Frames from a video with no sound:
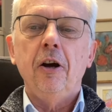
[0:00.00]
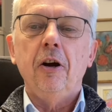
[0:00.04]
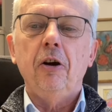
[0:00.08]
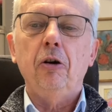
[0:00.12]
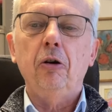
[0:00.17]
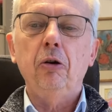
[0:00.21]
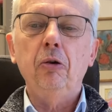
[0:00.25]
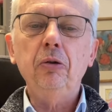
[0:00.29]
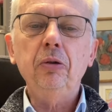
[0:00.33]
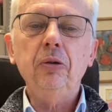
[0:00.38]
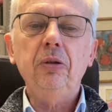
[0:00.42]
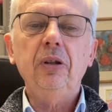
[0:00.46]

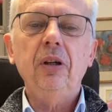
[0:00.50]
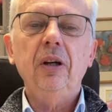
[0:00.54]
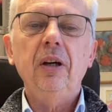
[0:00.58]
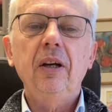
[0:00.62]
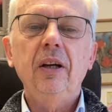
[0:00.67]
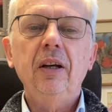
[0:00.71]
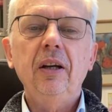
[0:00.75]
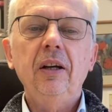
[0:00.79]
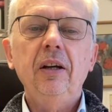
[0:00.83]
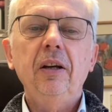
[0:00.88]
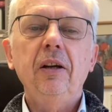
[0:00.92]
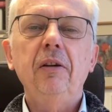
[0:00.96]
und
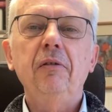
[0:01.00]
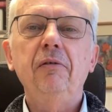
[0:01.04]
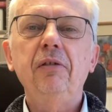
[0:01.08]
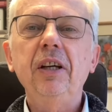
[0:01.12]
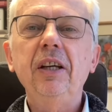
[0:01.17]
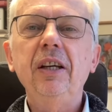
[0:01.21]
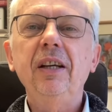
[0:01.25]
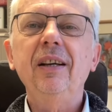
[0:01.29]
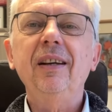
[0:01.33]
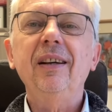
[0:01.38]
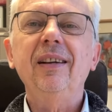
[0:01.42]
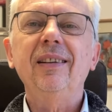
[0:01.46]

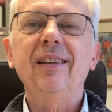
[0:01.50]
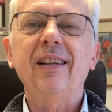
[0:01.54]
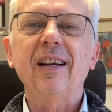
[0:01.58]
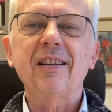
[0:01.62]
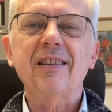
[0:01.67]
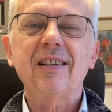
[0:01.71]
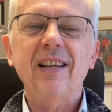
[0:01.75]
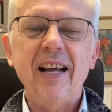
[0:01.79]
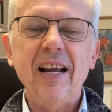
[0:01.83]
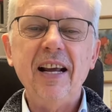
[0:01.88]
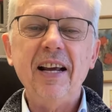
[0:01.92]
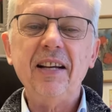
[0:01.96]
wie
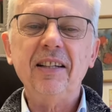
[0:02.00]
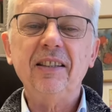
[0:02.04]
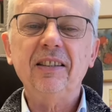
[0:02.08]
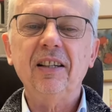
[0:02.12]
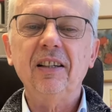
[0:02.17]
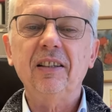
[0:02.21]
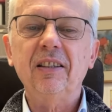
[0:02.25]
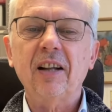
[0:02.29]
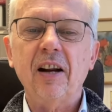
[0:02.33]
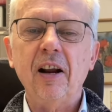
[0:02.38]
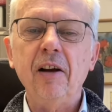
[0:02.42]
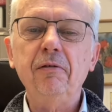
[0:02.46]
das
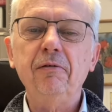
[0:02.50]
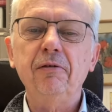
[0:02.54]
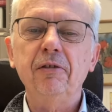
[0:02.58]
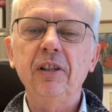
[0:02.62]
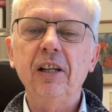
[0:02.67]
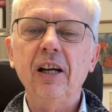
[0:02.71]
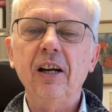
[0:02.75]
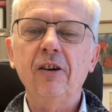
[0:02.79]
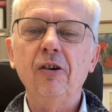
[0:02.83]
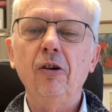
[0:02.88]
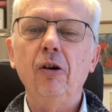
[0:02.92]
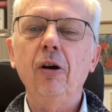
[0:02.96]
erste Treffen
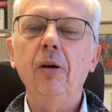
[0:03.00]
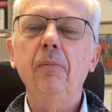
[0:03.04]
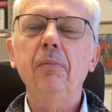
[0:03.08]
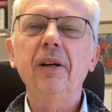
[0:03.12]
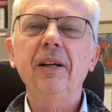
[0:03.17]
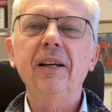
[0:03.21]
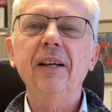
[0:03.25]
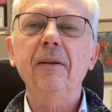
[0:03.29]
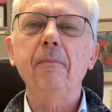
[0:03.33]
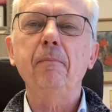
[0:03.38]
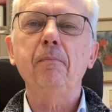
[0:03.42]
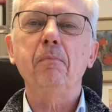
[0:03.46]
der
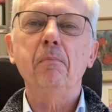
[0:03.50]
Gläubigen